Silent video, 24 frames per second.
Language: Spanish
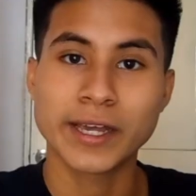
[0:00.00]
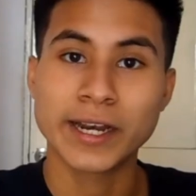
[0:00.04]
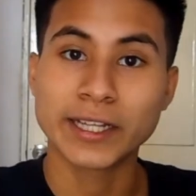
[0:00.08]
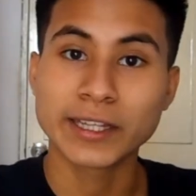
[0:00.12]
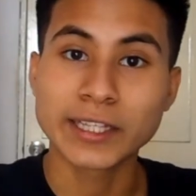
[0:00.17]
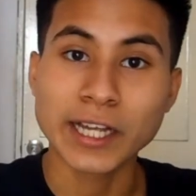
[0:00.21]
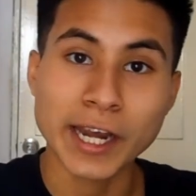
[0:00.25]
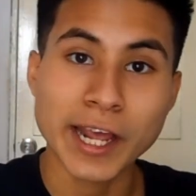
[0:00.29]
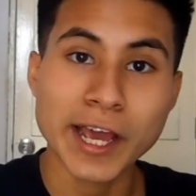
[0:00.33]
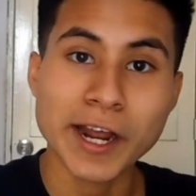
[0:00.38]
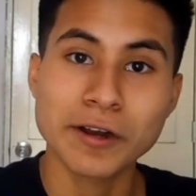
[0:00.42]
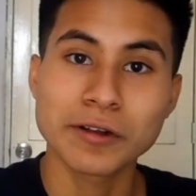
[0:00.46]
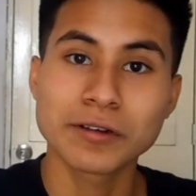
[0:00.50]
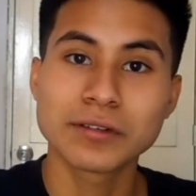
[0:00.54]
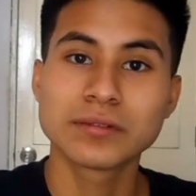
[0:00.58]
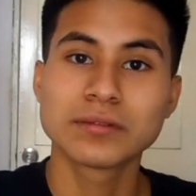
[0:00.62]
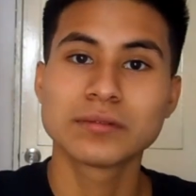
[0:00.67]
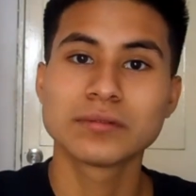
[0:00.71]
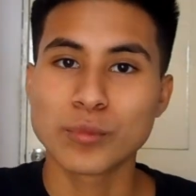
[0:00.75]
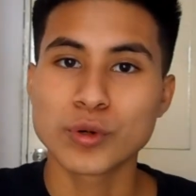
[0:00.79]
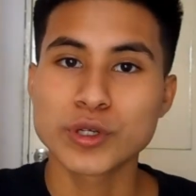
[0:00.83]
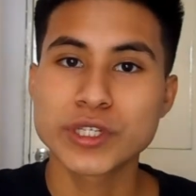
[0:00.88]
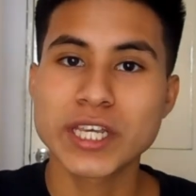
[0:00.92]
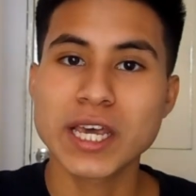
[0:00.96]
en italiano.
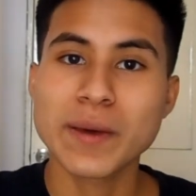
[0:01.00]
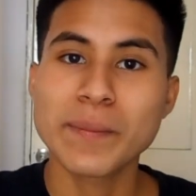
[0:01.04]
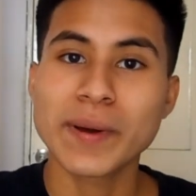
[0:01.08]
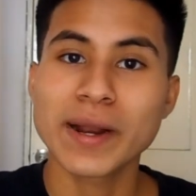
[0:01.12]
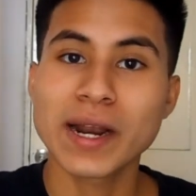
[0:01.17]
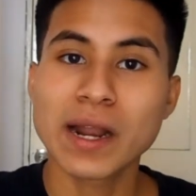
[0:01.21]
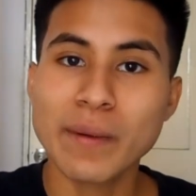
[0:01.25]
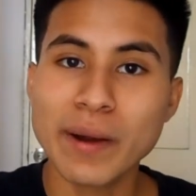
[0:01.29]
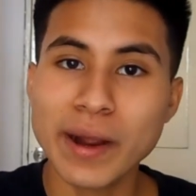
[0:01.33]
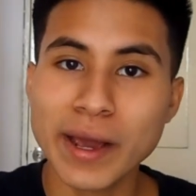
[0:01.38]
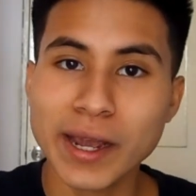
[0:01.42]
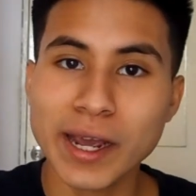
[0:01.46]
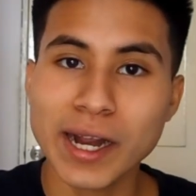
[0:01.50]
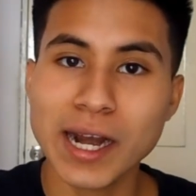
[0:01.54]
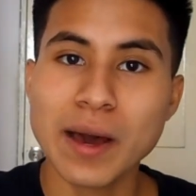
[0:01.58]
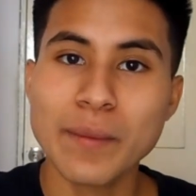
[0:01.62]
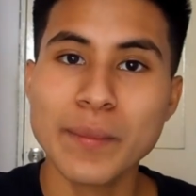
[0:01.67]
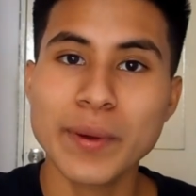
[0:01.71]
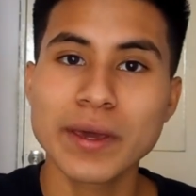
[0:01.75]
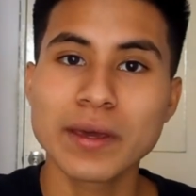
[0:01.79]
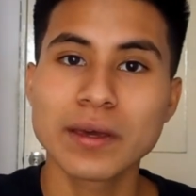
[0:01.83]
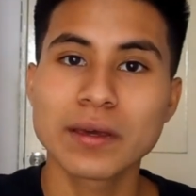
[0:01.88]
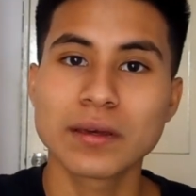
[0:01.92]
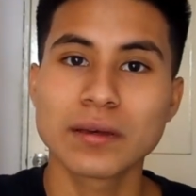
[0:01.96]
Busqué palabras
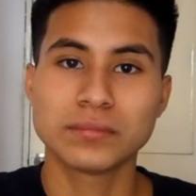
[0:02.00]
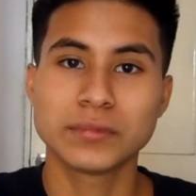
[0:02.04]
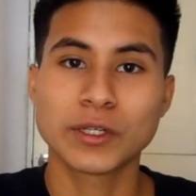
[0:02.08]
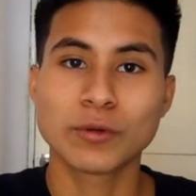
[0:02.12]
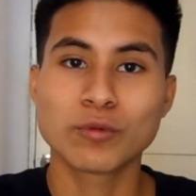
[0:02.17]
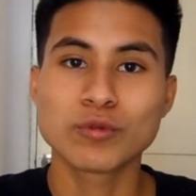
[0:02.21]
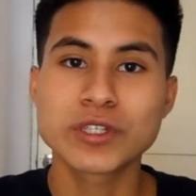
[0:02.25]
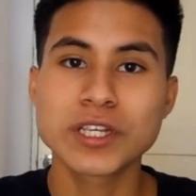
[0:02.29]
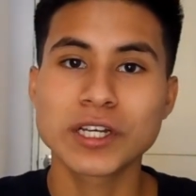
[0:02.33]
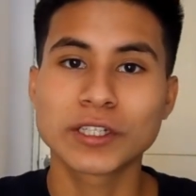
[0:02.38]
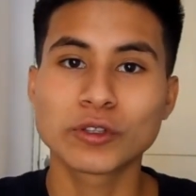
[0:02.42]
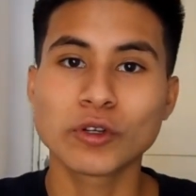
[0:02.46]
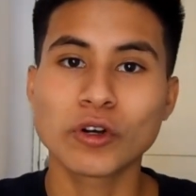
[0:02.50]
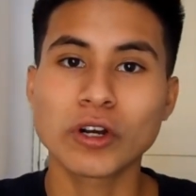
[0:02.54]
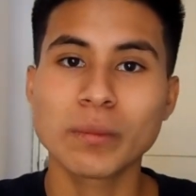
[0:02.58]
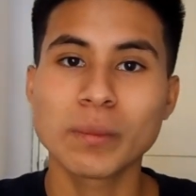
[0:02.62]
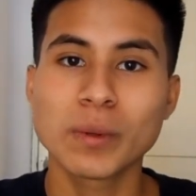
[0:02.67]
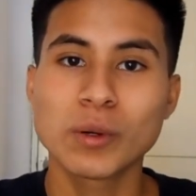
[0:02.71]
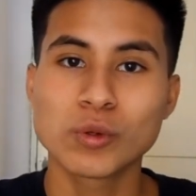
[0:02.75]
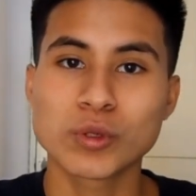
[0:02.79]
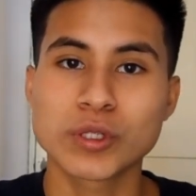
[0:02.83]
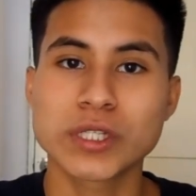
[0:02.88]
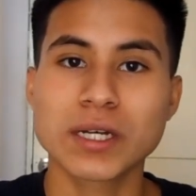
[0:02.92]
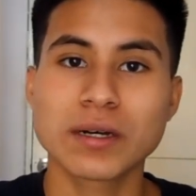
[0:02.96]
clave de un sector que
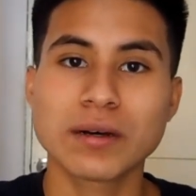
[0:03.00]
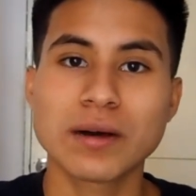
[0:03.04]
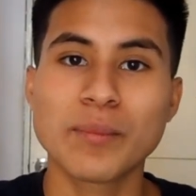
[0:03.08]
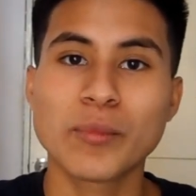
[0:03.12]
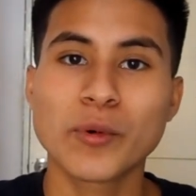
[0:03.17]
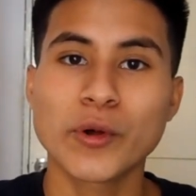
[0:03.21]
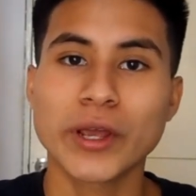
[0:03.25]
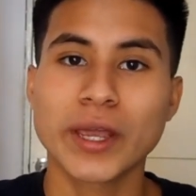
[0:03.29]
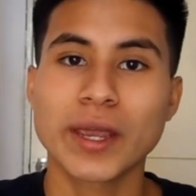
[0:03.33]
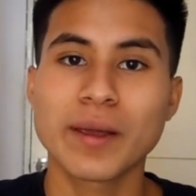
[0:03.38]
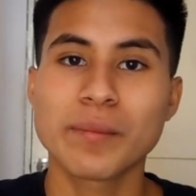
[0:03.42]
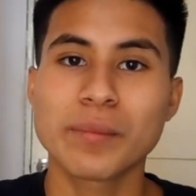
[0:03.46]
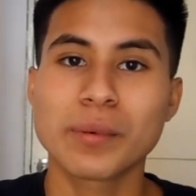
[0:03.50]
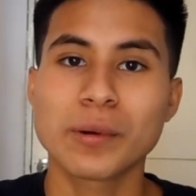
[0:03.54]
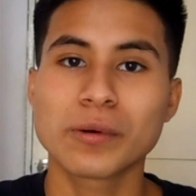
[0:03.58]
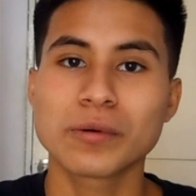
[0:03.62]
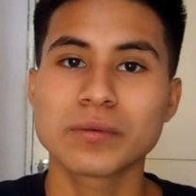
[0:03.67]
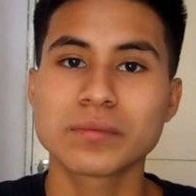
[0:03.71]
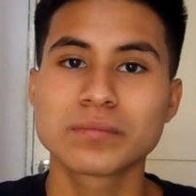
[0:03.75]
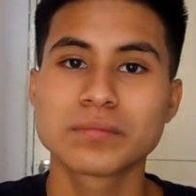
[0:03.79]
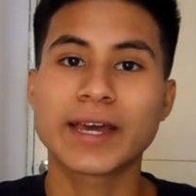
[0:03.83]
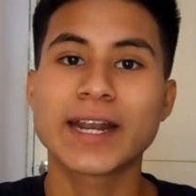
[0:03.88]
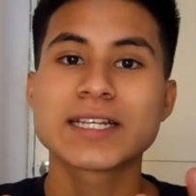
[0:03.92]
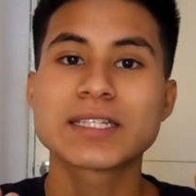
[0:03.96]
me gustaba, por
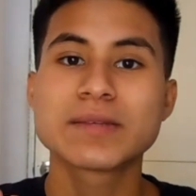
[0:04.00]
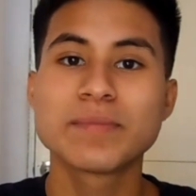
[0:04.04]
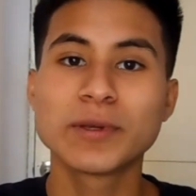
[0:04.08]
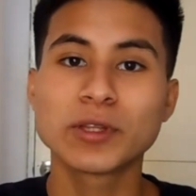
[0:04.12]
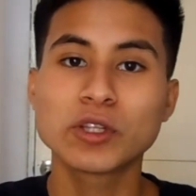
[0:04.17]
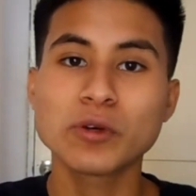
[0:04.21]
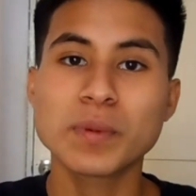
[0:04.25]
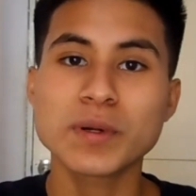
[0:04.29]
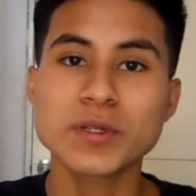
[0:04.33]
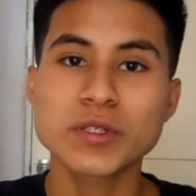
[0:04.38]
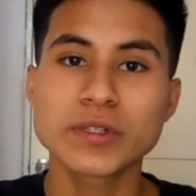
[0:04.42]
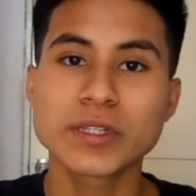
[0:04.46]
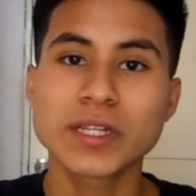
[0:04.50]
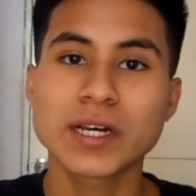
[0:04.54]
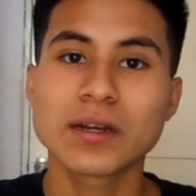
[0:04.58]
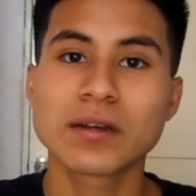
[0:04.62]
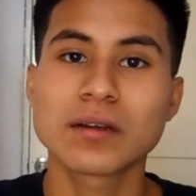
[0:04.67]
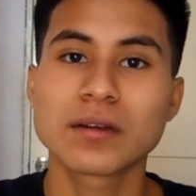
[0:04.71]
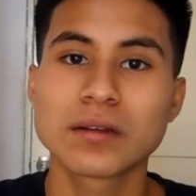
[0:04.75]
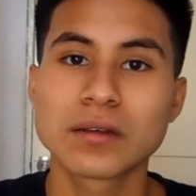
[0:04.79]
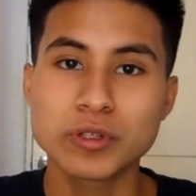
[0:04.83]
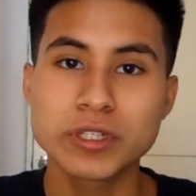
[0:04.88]
ejemplo, crecimiento personal.